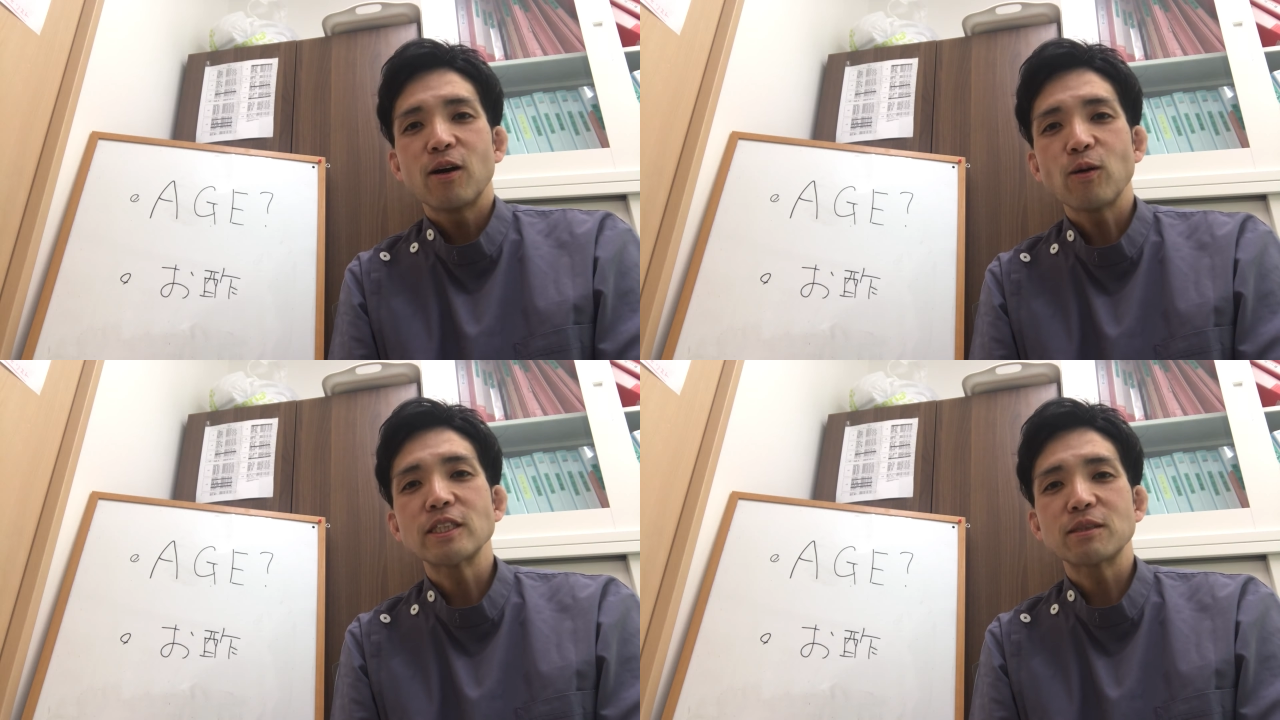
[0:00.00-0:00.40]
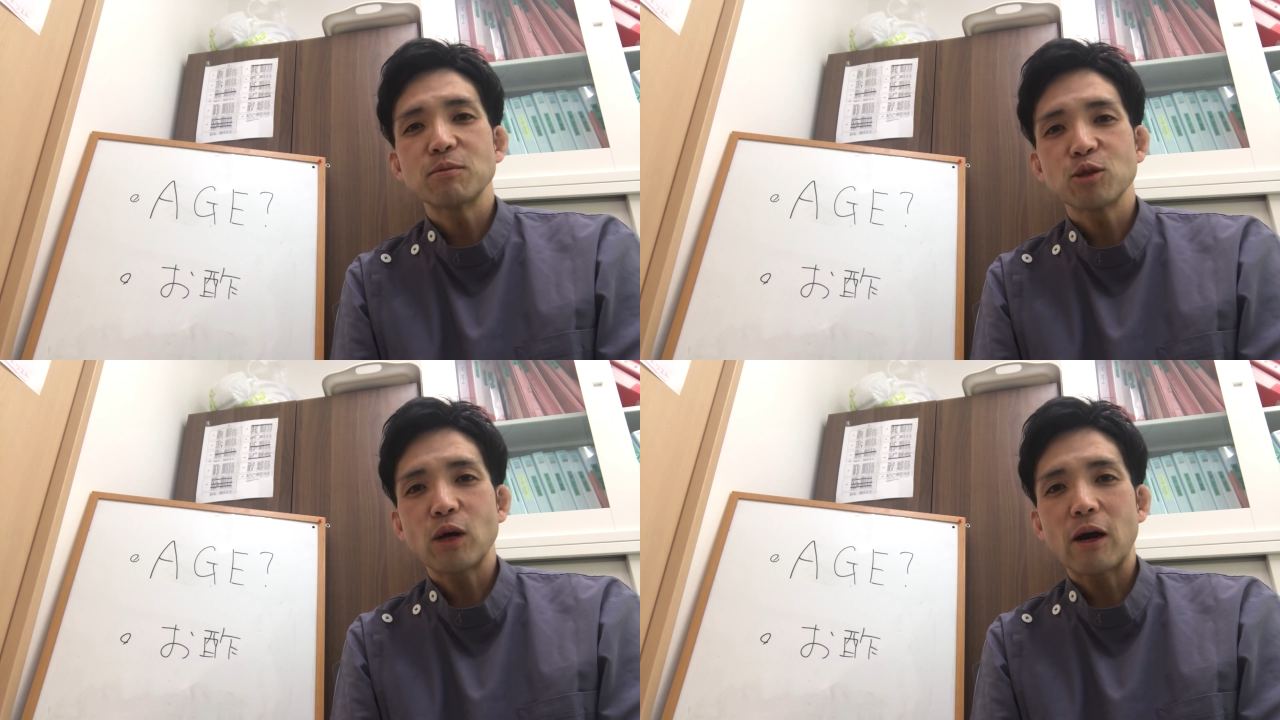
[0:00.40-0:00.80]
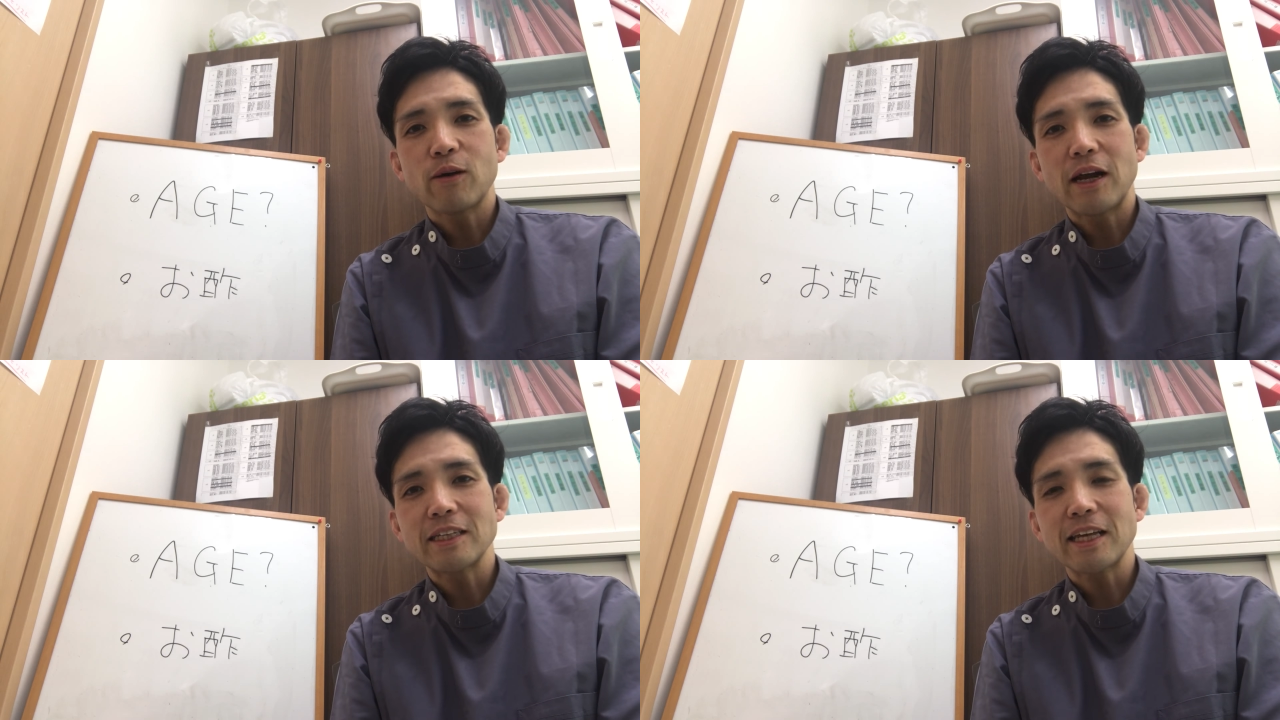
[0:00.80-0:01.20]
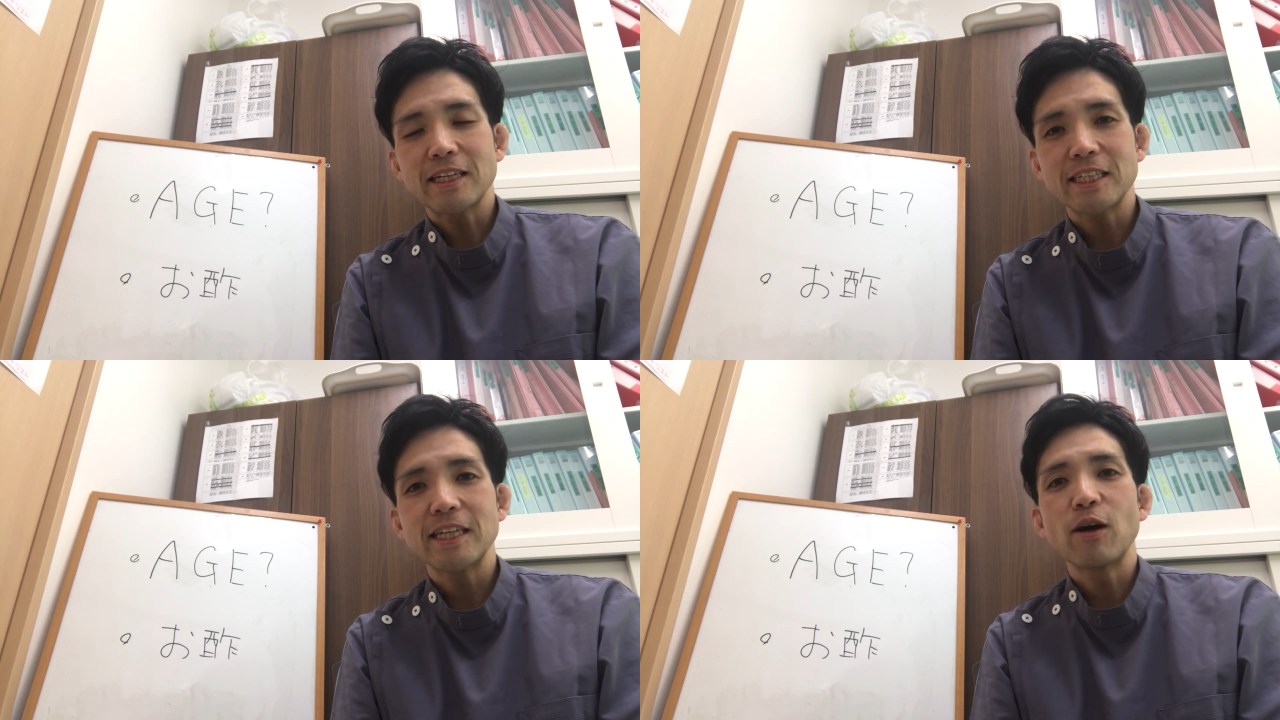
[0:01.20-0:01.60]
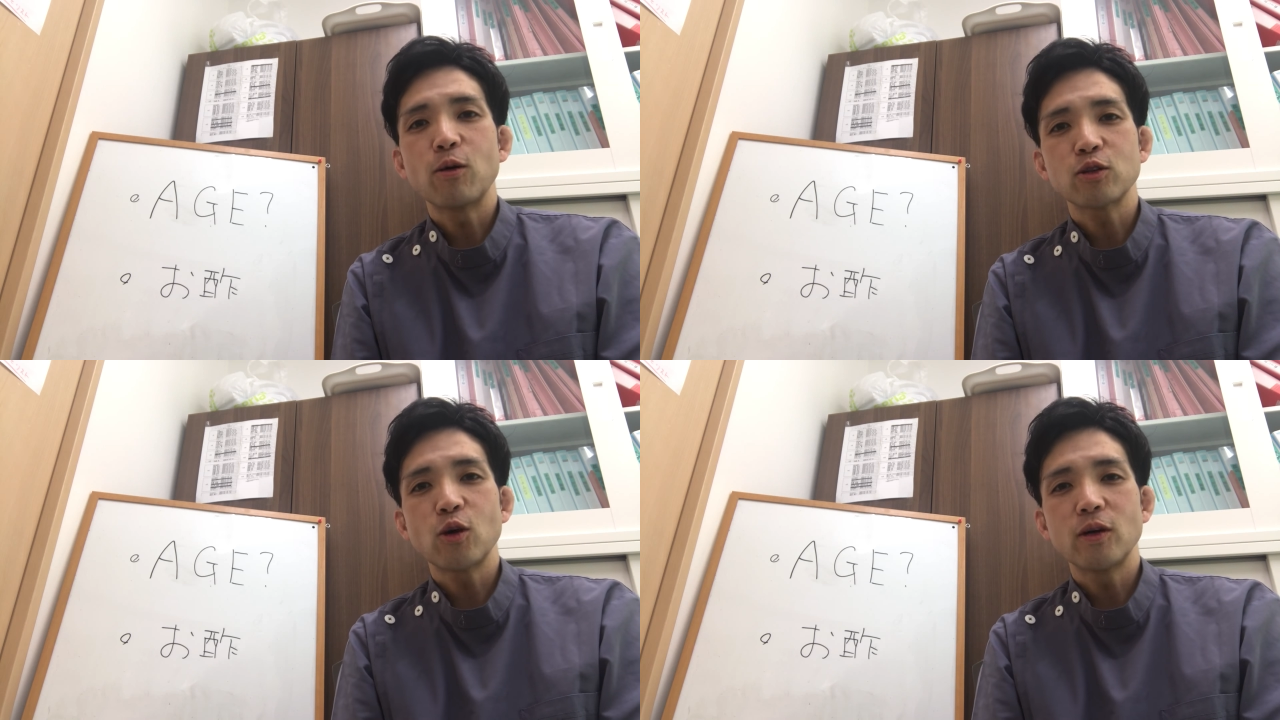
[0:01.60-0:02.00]
本日も動画をご覧いただき
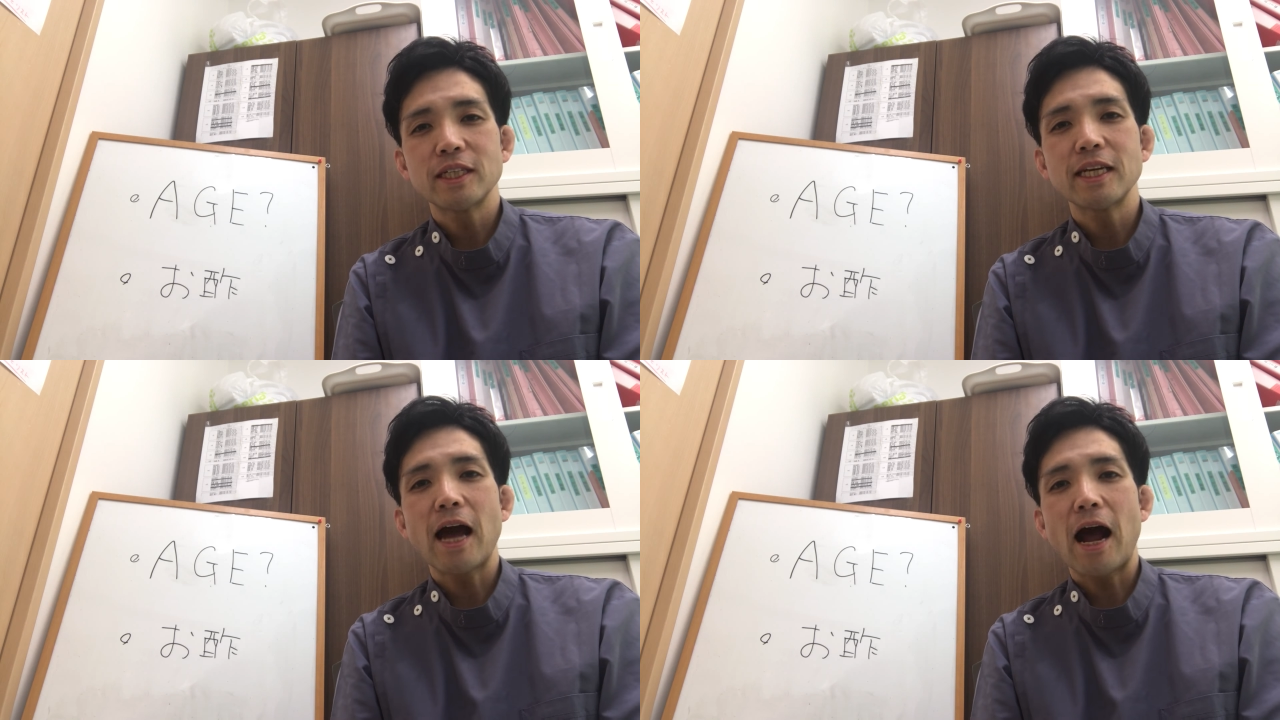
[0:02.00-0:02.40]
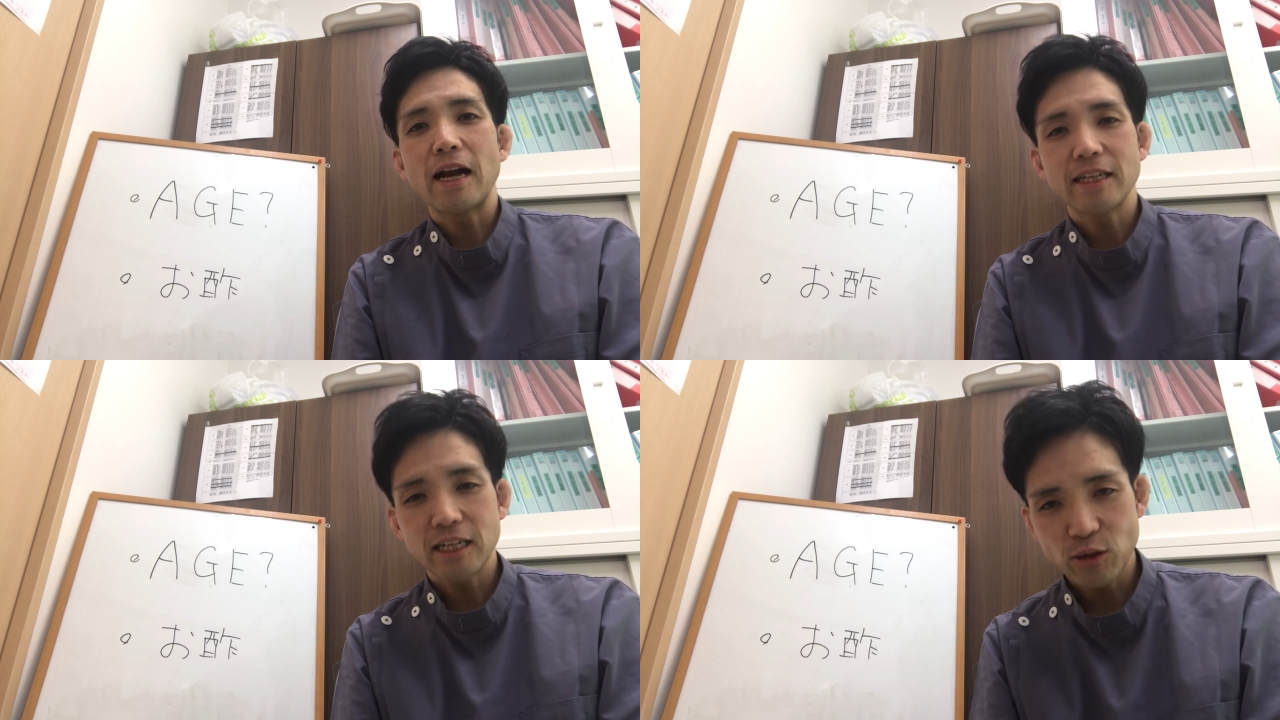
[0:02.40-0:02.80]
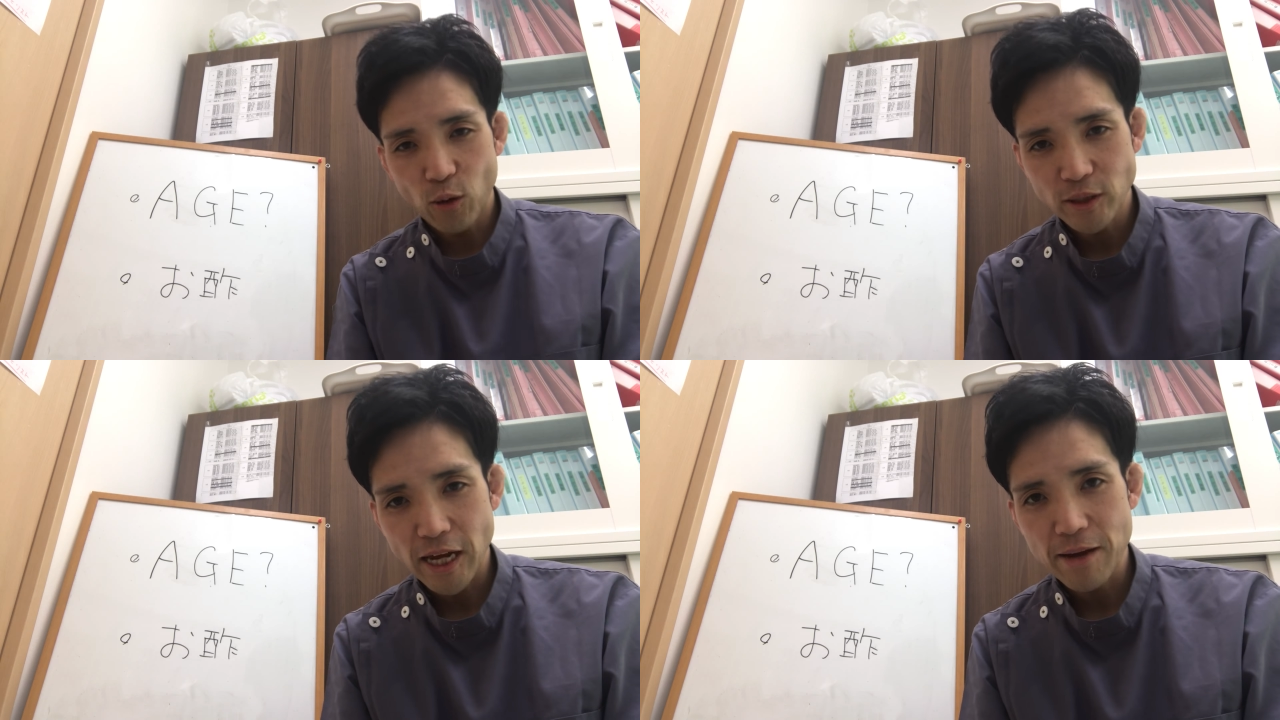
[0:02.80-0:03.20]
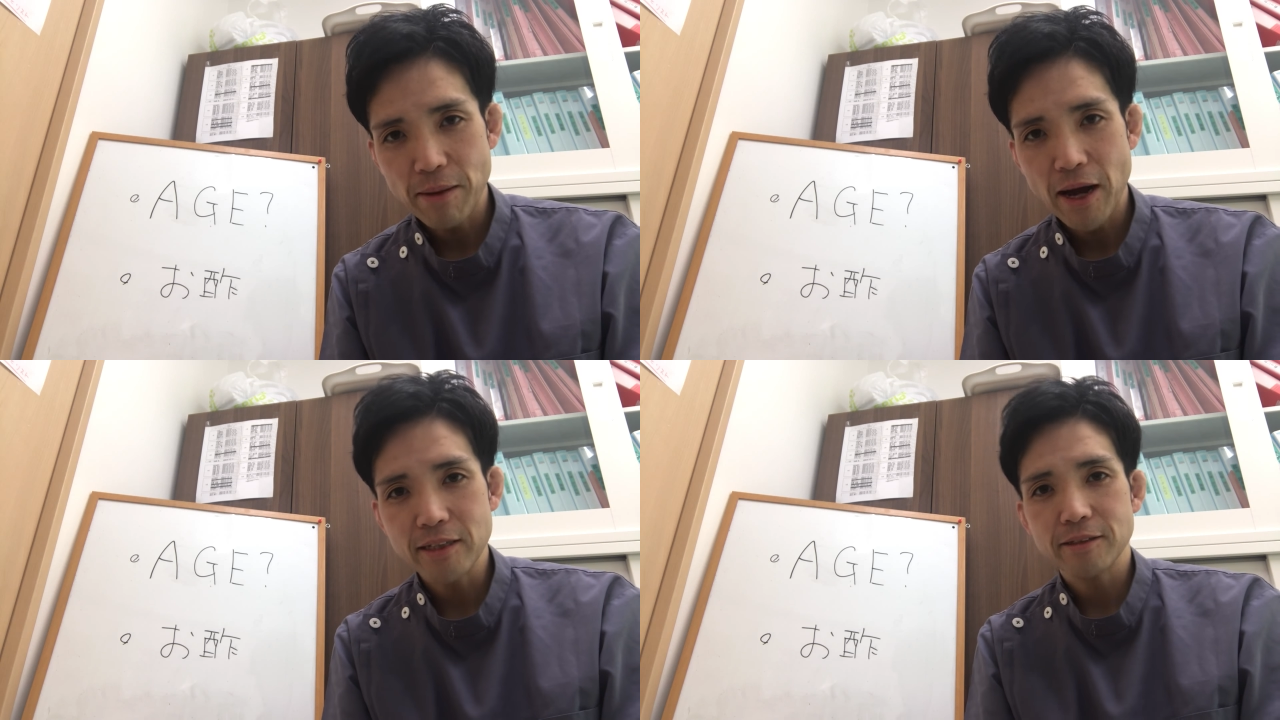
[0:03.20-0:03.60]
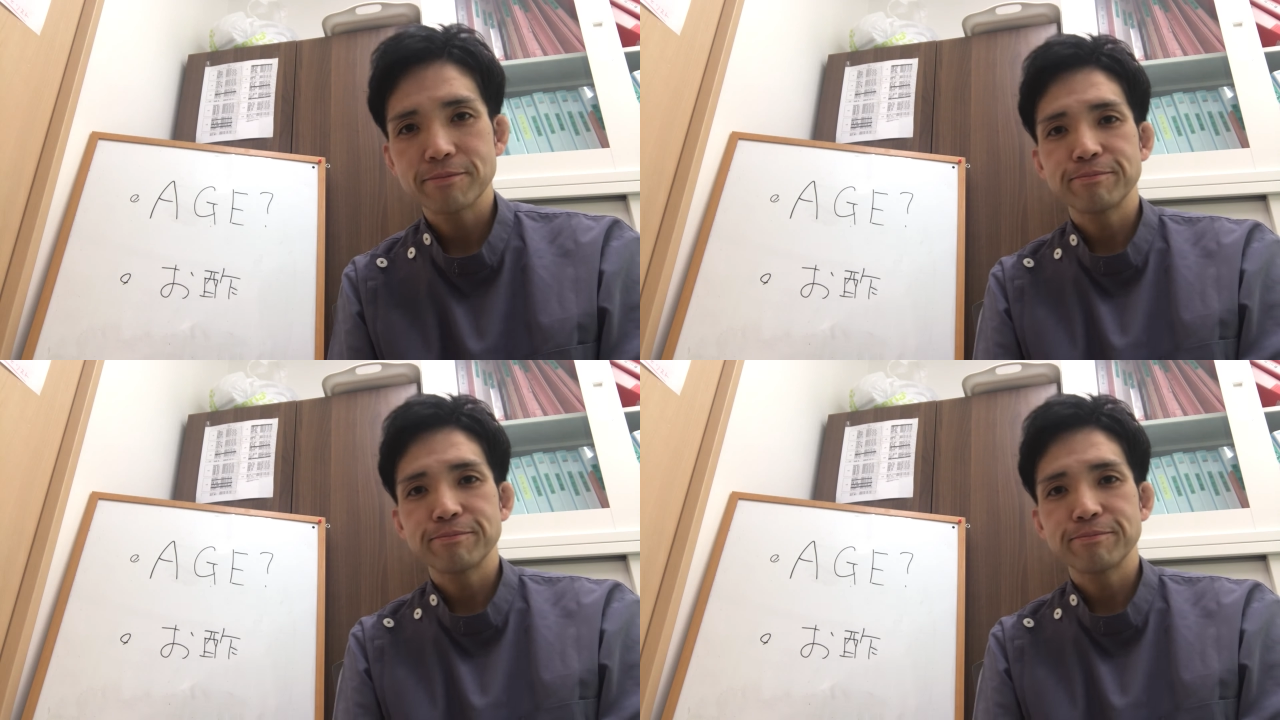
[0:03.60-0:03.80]
本当にありがとうございます、